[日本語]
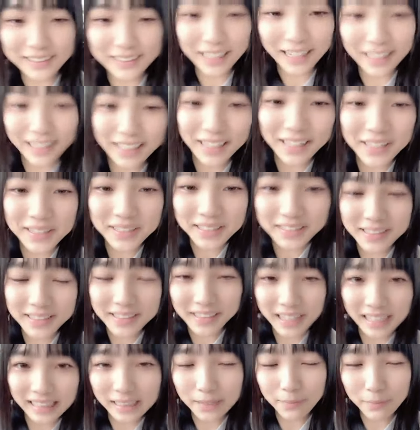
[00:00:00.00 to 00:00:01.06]
最近
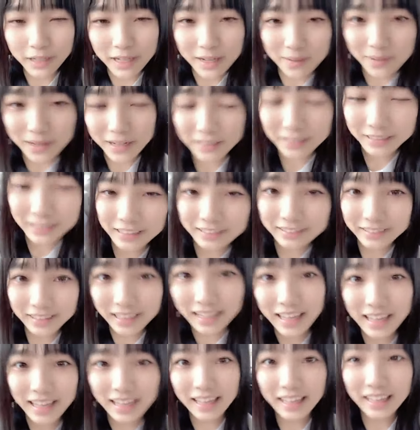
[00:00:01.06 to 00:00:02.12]
頭が回らなく
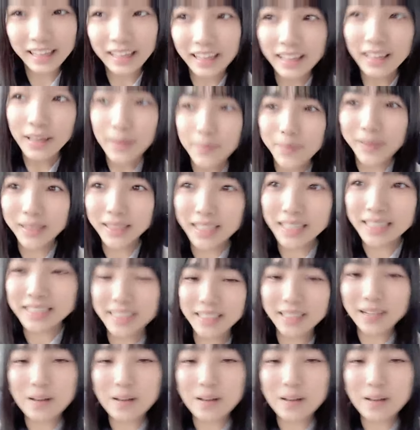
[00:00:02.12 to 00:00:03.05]
て、また時